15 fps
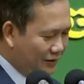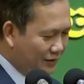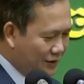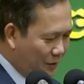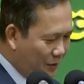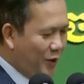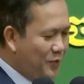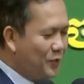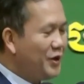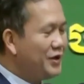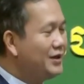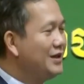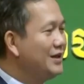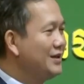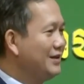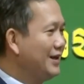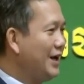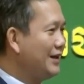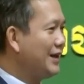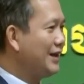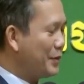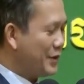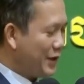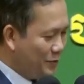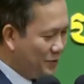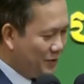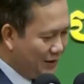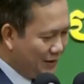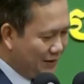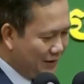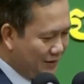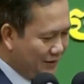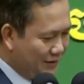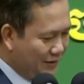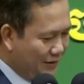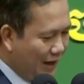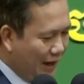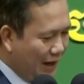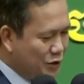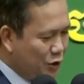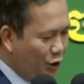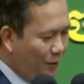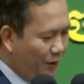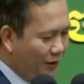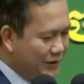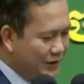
chấm nói ngôi tiền à thạ và giáo sinh tiền cả cho bằng